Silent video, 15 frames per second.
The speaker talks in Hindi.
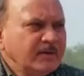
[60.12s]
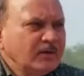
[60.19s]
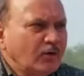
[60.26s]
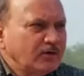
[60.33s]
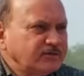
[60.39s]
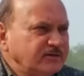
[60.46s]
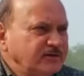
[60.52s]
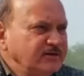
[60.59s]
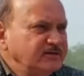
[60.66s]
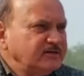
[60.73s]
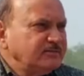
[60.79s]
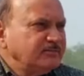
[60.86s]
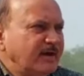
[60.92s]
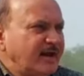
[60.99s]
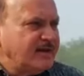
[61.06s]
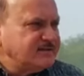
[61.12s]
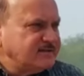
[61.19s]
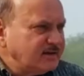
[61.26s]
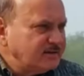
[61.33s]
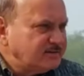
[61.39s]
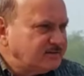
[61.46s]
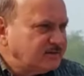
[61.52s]
कोचिज़
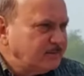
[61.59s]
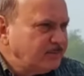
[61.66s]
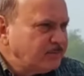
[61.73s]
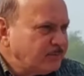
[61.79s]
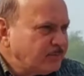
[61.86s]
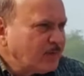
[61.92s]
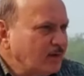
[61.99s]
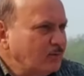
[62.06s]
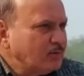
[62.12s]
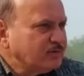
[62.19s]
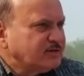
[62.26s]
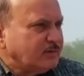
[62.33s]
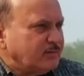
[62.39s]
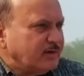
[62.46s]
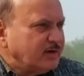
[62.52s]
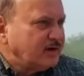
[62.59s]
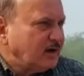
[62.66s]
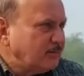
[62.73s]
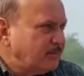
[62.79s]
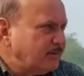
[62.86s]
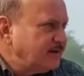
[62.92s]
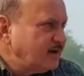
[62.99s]
मैनेजर्स वो सब
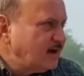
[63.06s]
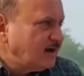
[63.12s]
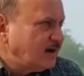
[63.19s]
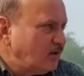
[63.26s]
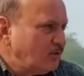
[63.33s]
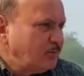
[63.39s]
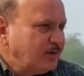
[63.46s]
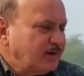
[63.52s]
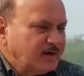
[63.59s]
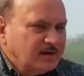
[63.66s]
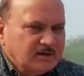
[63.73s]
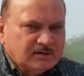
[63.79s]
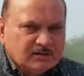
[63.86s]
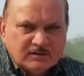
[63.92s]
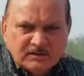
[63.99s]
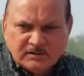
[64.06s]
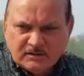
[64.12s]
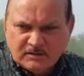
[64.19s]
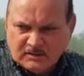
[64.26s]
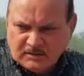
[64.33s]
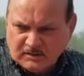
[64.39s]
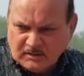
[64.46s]
अपने यहाँ ग्राउंड में हैं
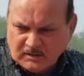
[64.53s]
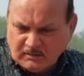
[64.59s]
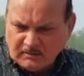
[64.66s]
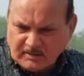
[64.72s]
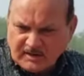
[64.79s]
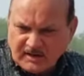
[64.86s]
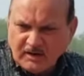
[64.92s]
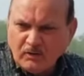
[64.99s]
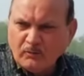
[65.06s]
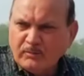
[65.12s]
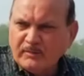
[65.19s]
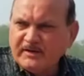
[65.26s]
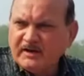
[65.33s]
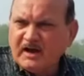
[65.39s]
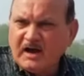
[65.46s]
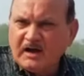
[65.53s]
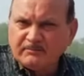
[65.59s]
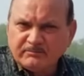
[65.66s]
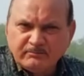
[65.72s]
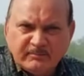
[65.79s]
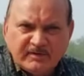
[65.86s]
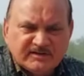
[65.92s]
और कल ओपनिंग आप
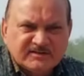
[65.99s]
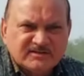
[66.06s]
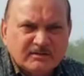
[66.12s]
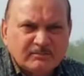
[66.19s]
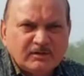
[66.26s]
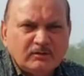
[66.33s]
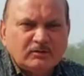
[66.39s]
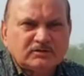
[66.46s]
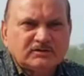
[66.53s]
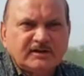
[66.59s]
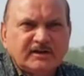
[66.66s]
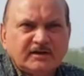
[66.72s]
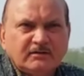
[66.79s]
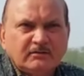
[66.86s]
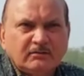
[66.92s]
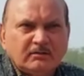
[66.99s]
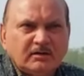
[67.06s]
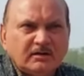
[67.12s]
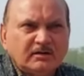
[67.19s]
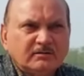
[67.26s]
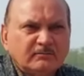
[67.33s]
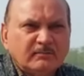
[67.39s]
में से सभी लोग थे और
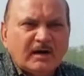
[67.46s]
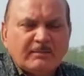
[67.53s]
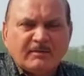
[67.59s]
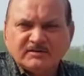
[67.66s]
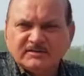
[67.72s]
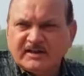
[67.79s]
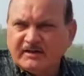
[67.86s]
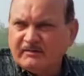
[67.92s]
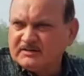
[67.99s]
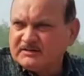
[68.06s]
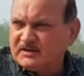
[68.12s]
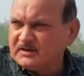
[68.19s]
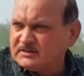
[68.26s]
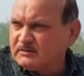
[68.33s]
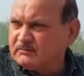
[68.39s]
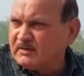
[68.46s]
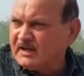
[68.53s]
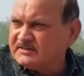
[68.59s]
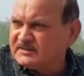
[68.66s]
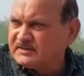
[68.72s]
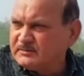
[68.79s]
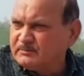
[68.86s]
मैं आपका धन्यवाद करता हूँ
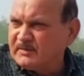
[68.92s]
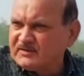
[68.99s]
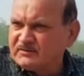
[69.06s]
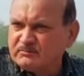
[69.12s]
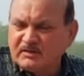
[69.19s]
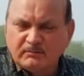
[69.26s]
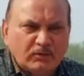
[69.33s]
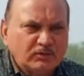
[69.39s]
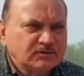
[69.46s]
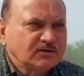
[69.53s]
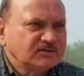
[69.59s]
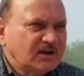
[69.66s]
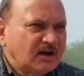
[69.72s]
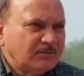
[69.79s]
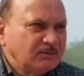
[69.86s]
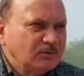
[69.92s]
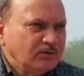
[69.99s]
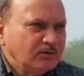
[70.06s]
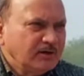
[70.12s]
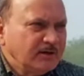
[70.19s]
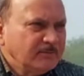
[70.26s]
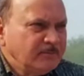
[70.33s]
आज की प्रेस में बहुत अच्छा आप लोगों
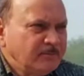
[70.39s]
ने